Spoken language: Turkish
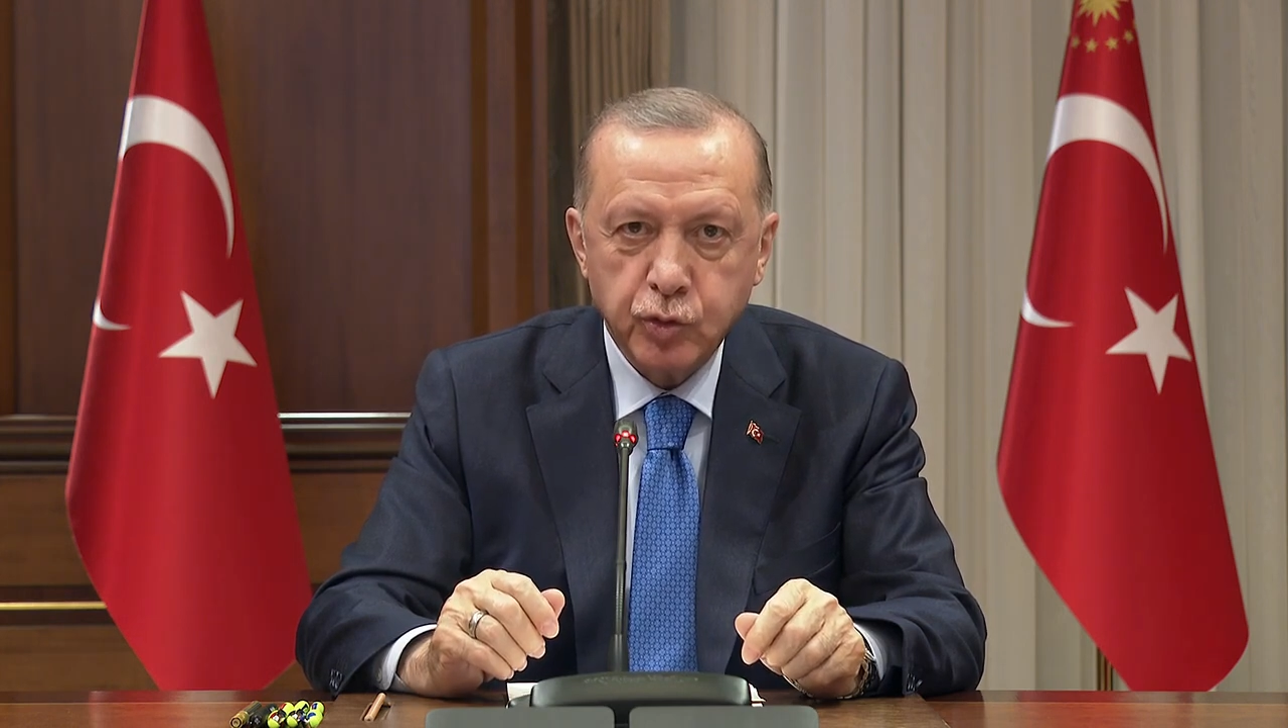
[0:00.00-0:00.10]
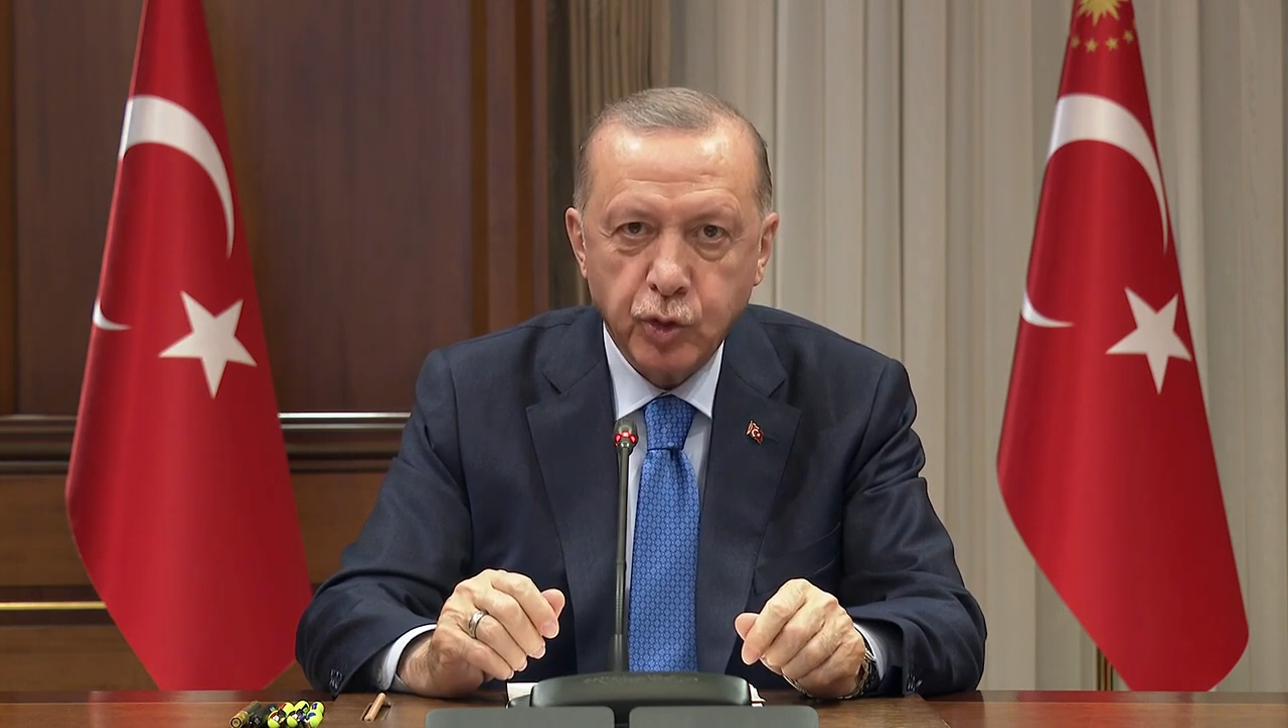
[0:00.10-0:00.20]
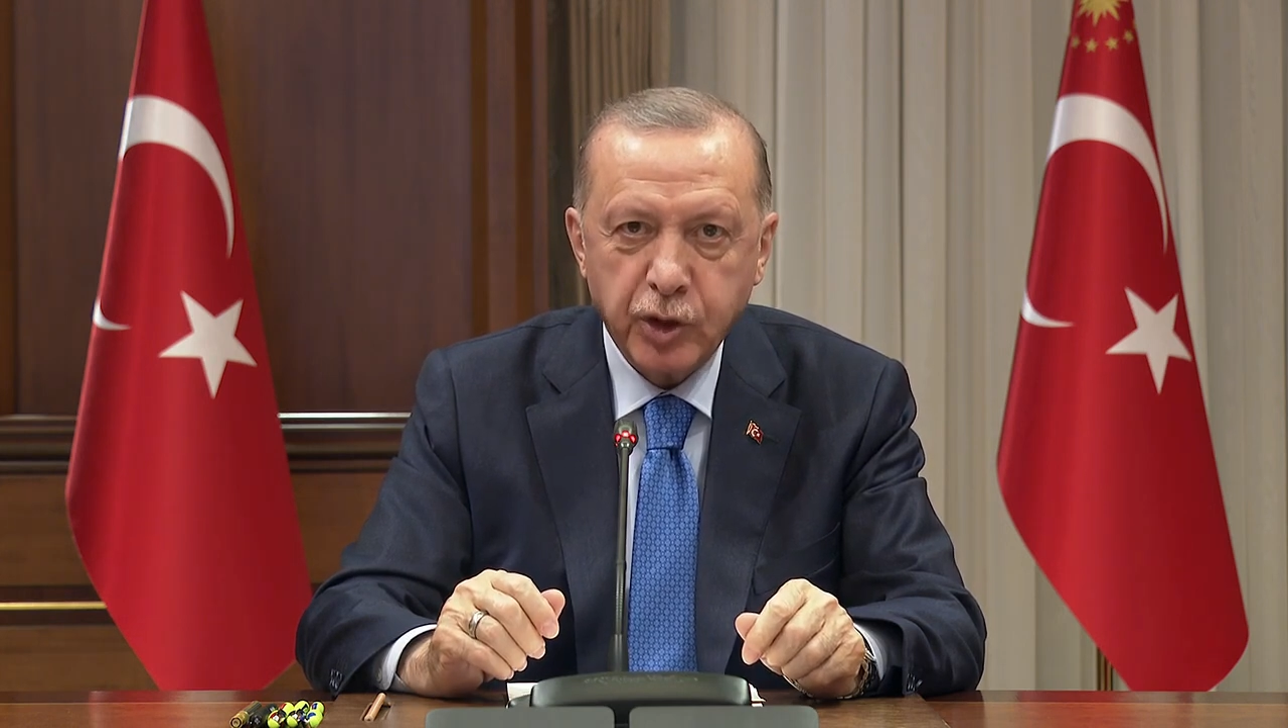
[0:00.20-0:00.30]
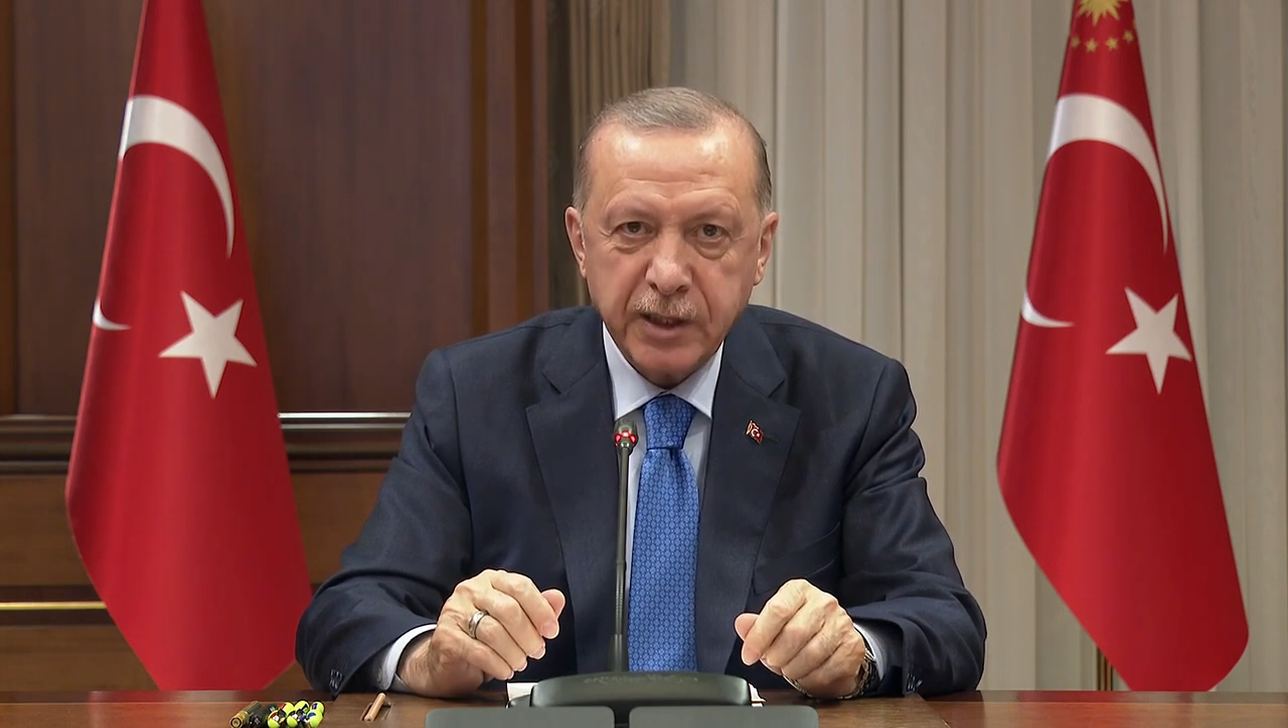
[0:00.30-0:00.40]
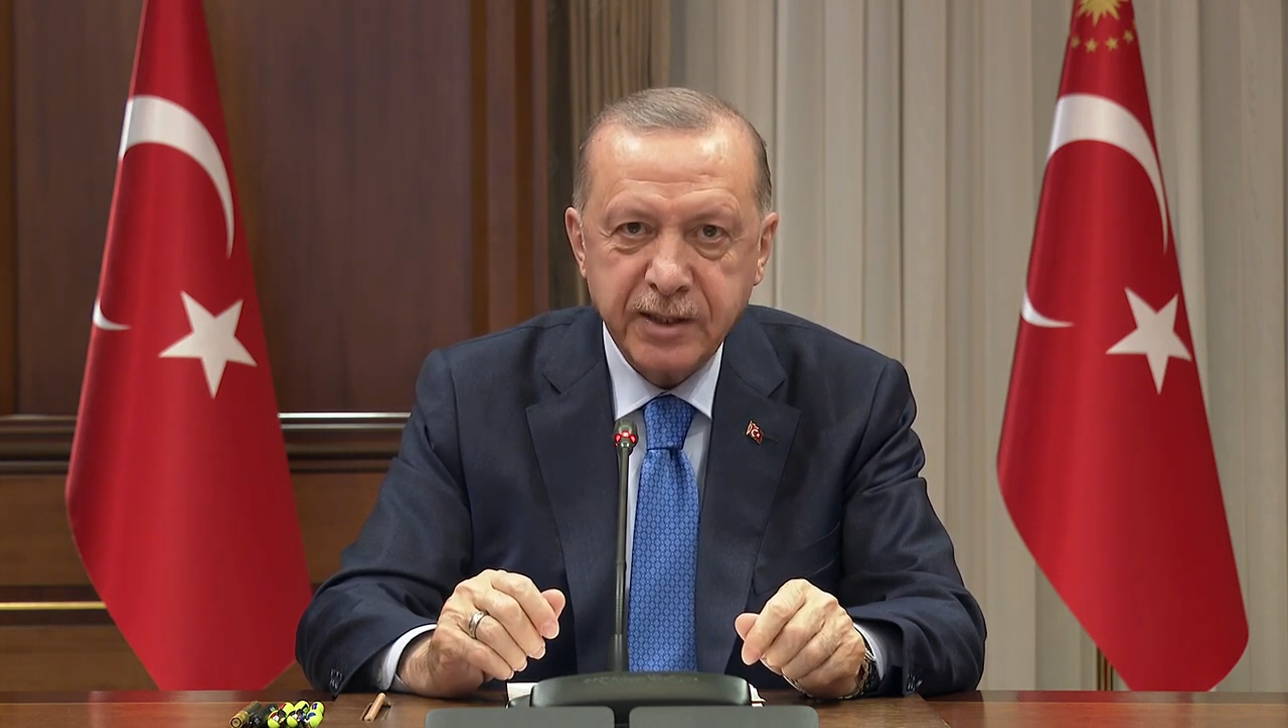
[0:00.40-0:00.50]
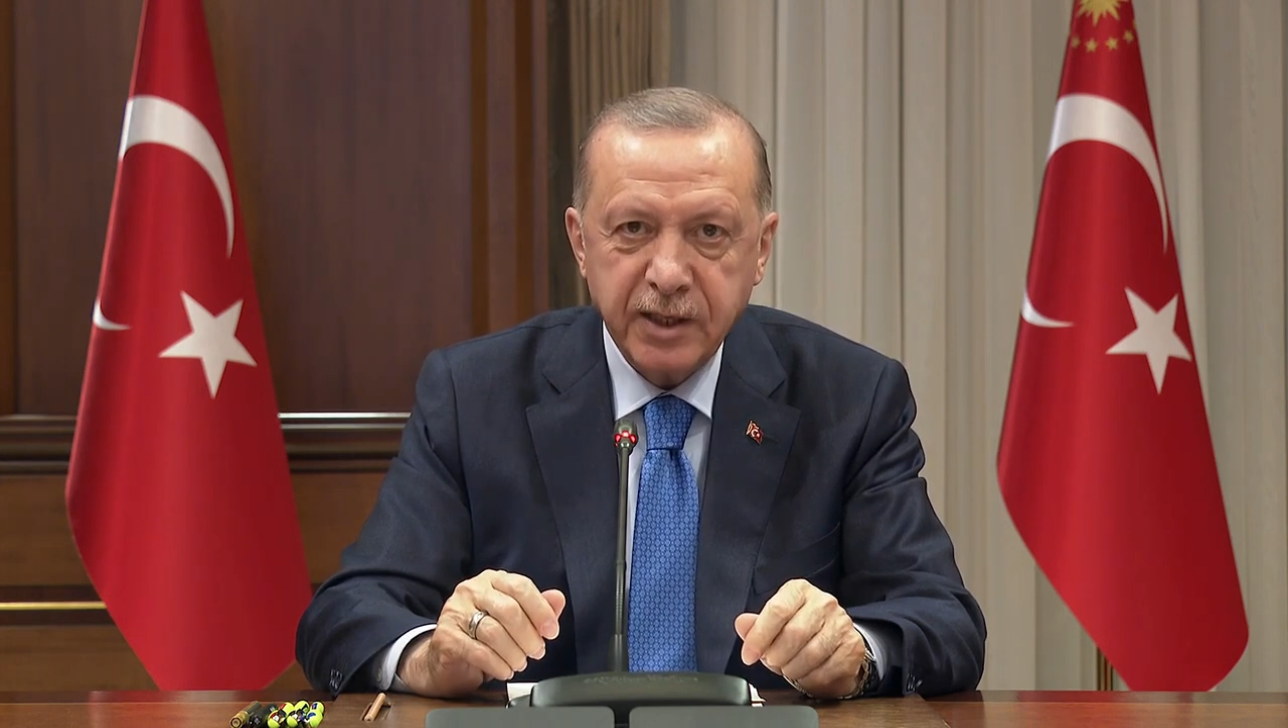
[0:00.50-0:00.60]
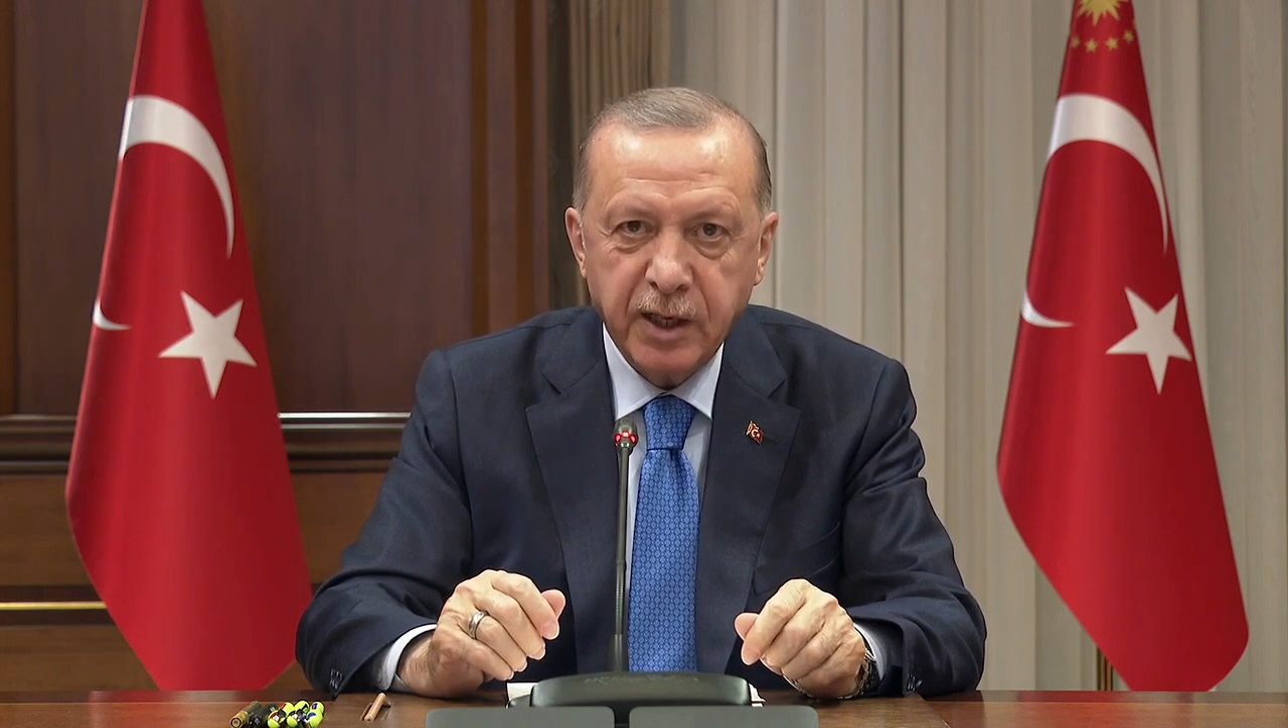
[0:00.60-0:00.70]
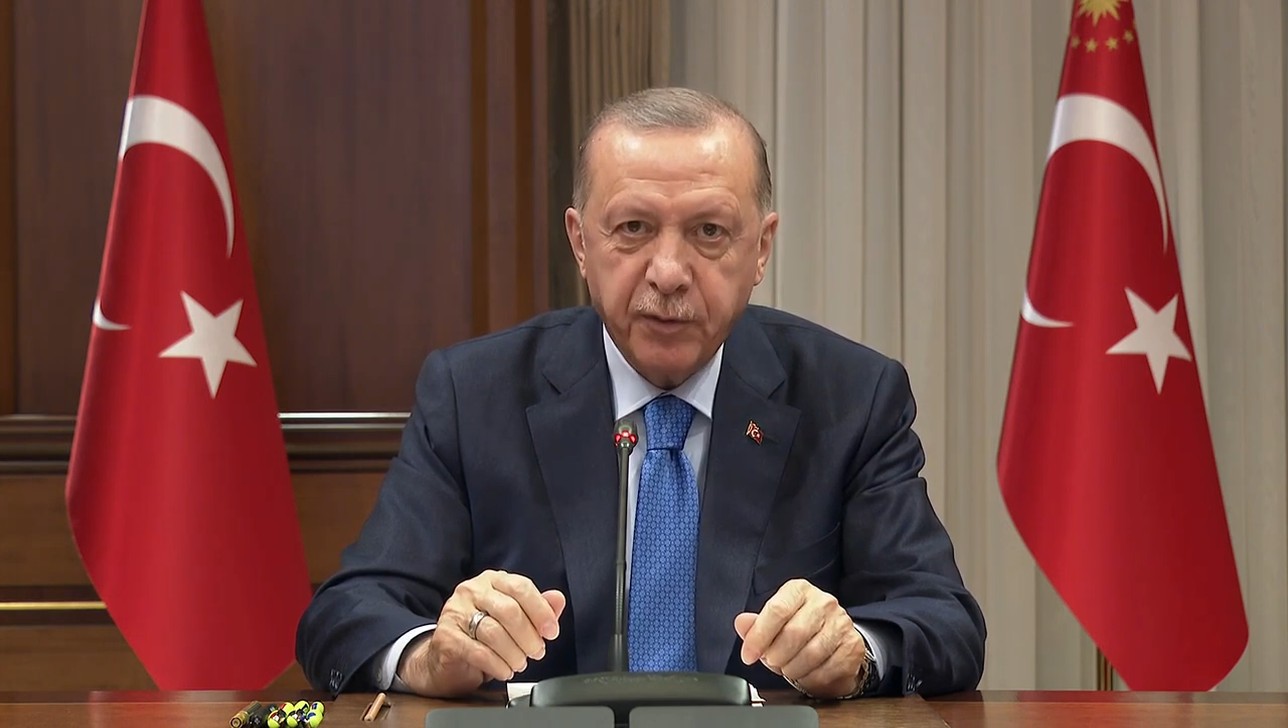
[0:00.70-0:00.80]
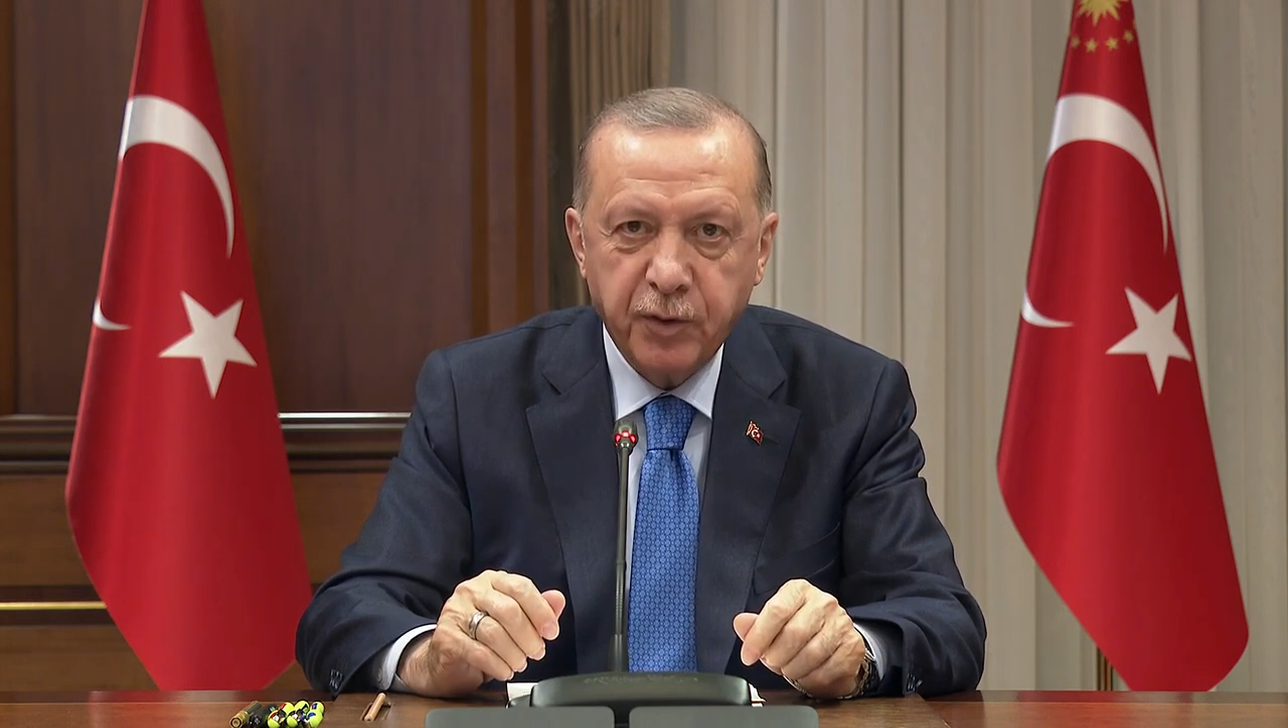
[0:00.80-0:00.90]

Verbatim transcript: roketi ile